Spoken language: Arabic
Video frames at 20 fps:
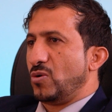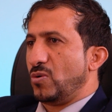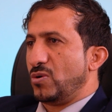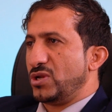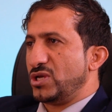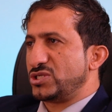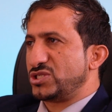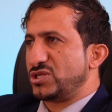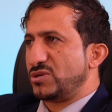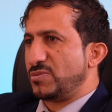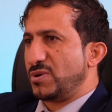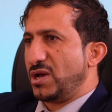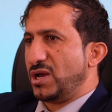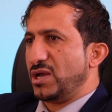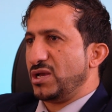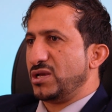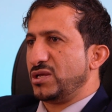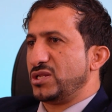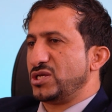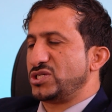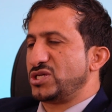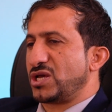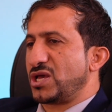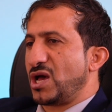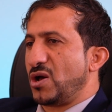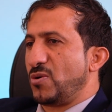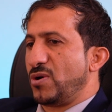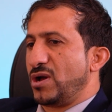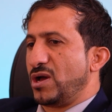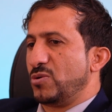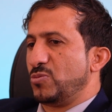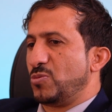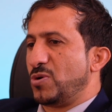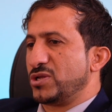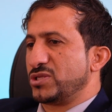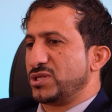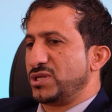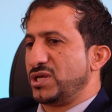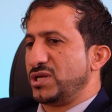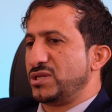والاستماع الى شكاوى
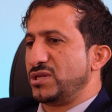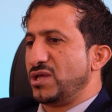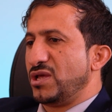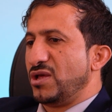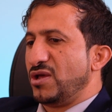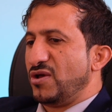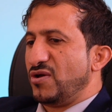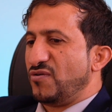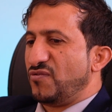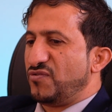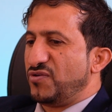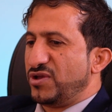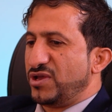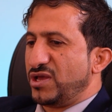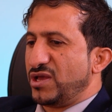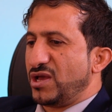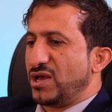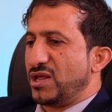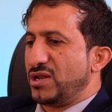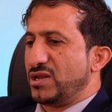المواطنين في